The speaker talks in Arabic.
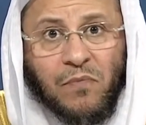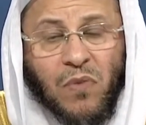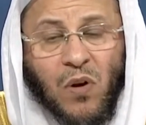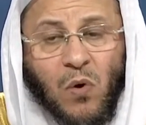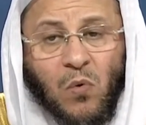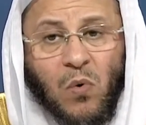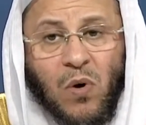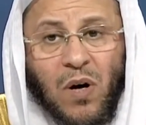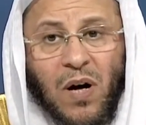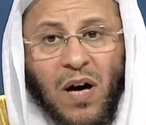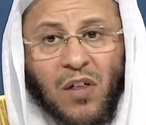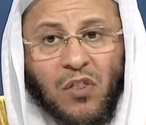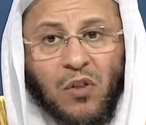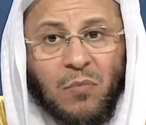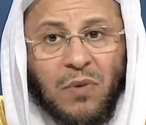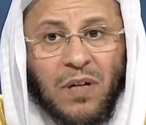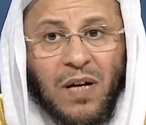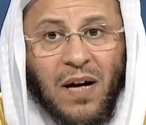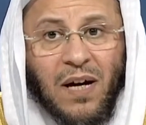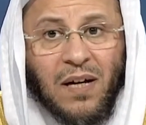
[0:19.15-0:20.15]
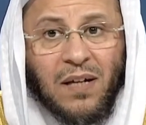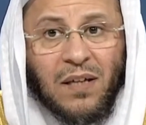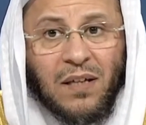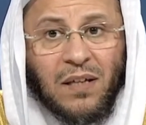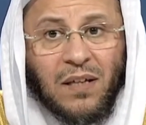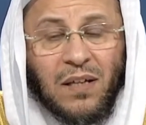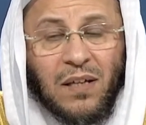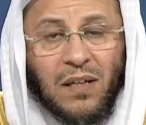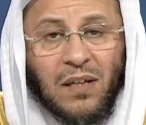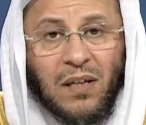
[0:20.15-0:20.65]
وهضم
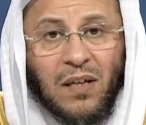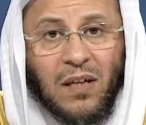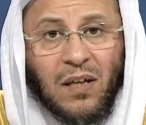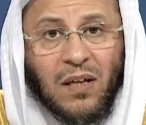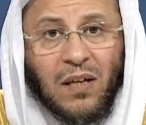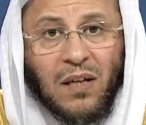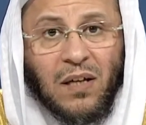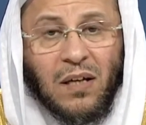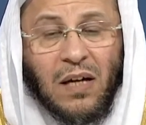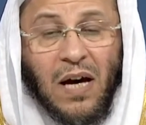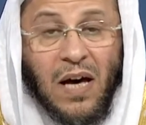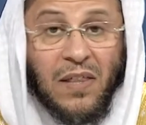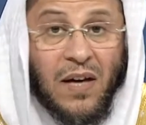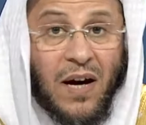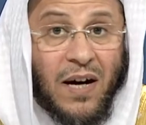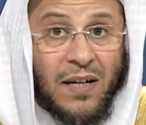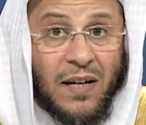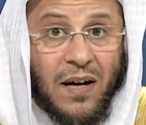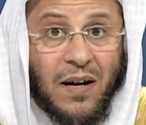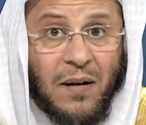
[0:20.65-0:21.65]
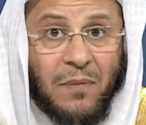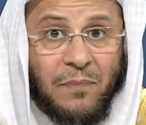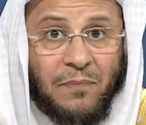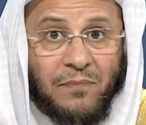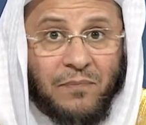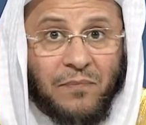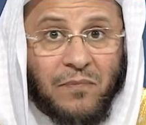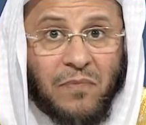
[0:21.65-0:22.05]
لحقه هذا حرام